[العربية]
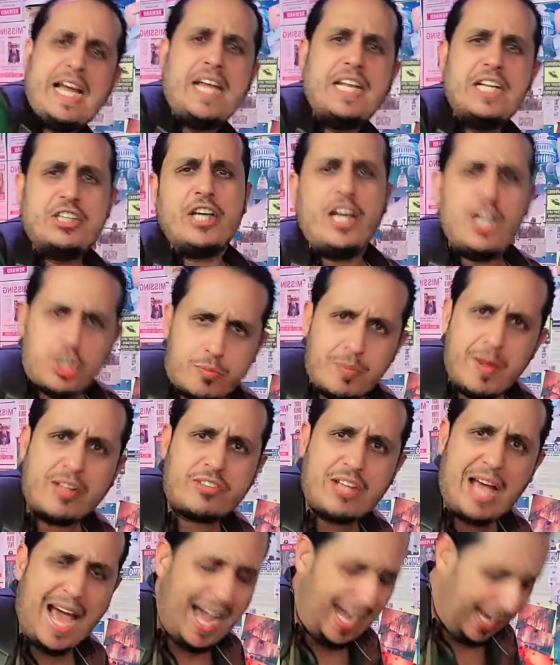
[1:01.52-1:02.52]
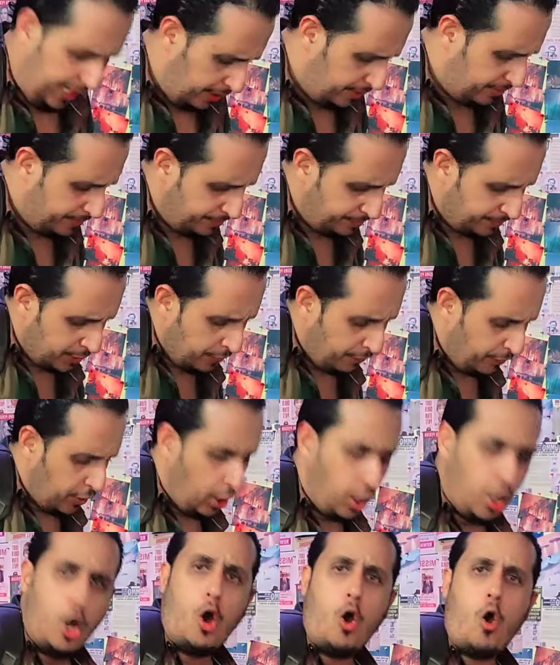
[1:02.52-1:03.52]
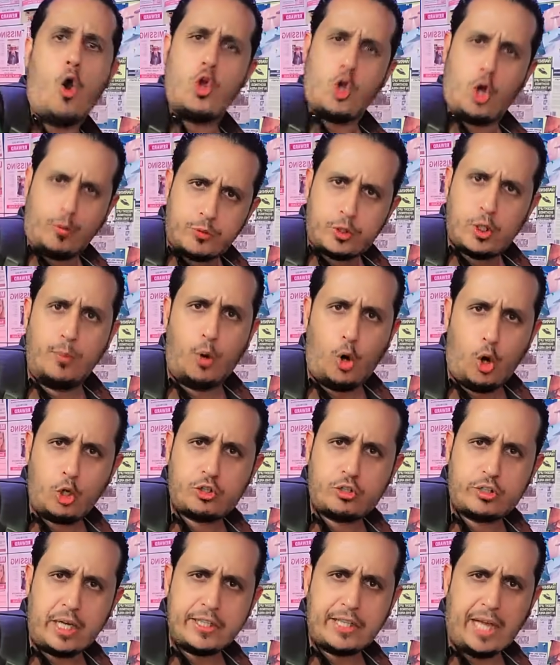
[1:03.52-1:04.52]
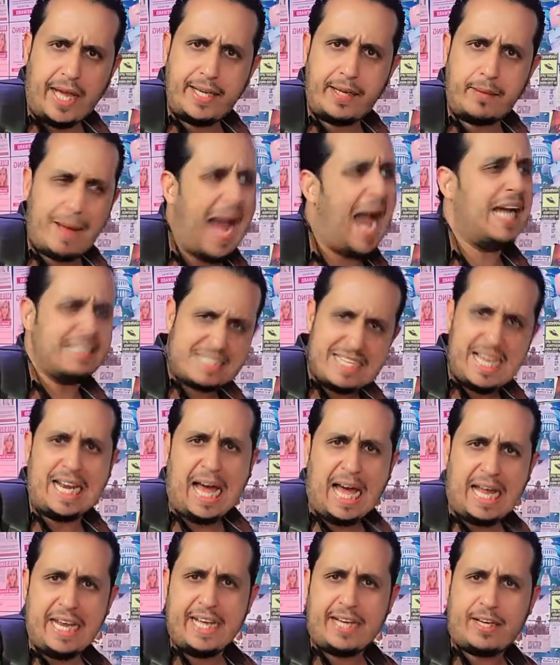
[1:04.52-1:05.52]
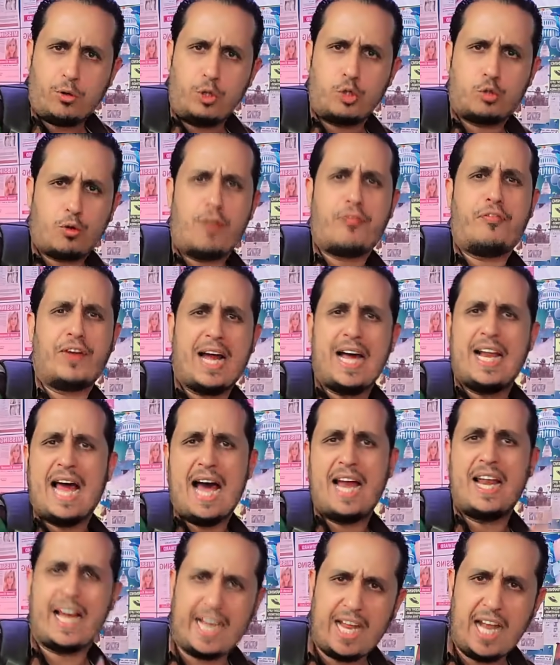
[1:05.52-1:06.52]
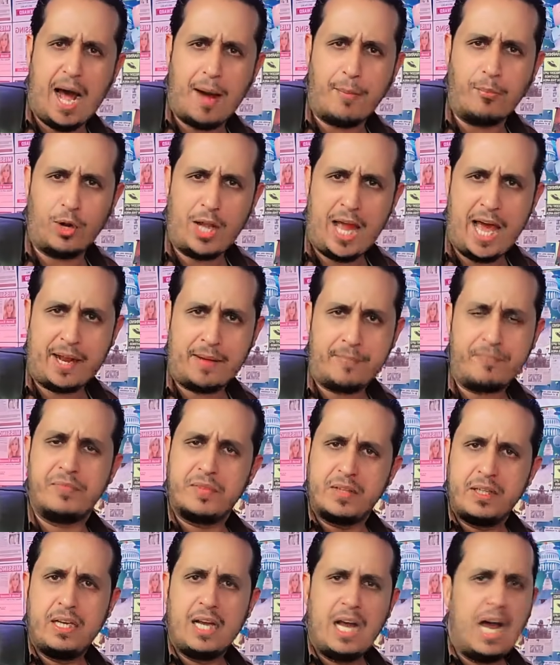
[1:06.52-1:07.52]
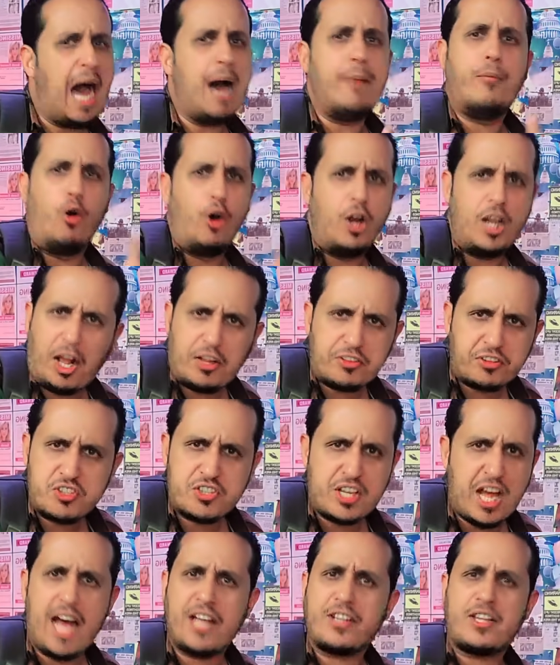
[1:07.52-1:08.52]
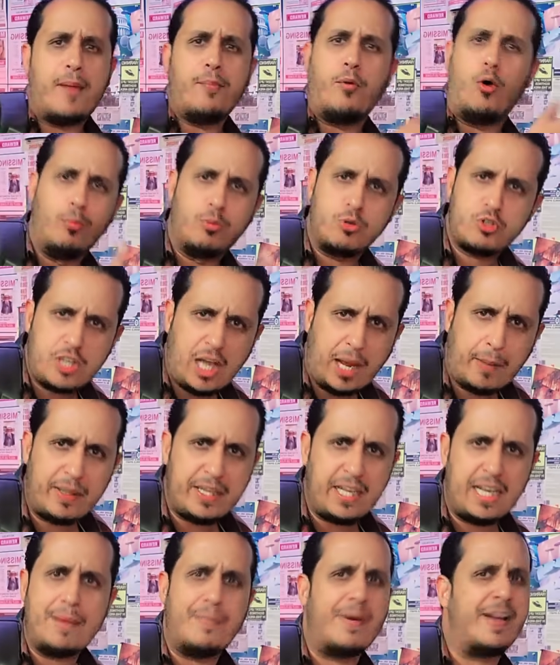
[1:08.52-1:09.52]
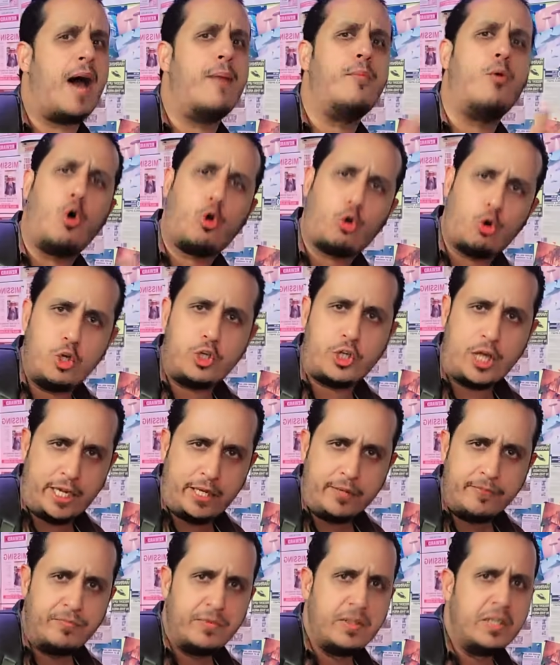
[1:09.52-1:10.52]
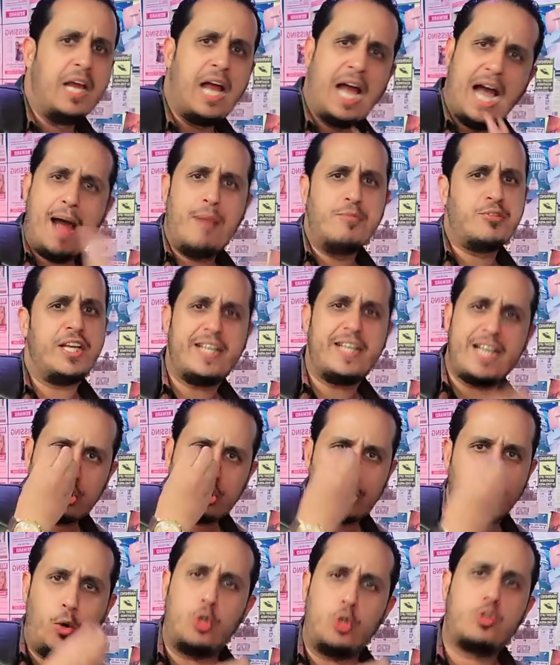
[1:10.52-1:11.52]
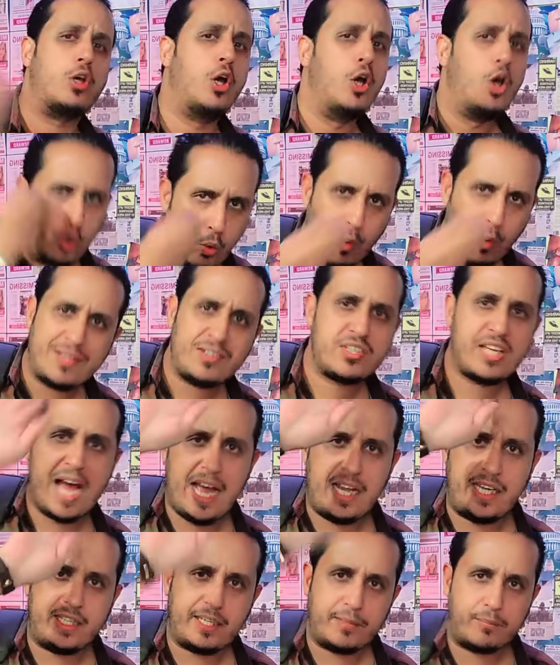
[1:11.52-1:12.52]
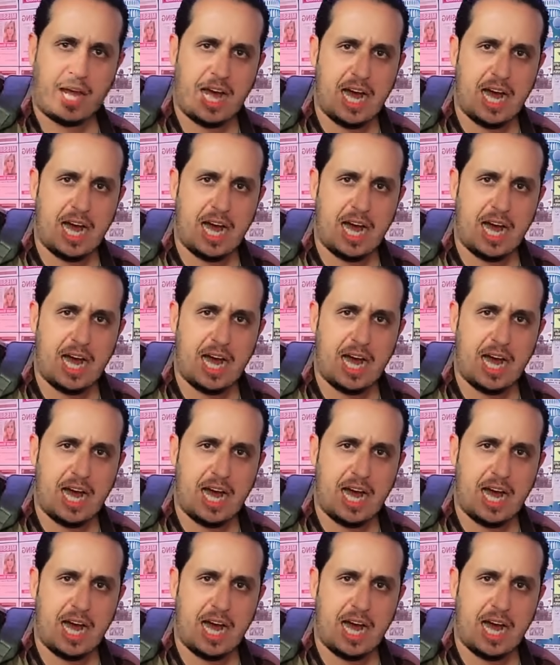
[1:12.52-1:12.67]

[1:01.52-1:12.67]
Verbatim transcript: يعني تعيش مرتاح ويوم تموت يعني ما حد يزعل عليك وتوفر على اهلك الهم والهرم ابوه الاقتصاد ابوه مستقبل اليمن ابوه كل شيء اهم شيء انك تموت وانسالي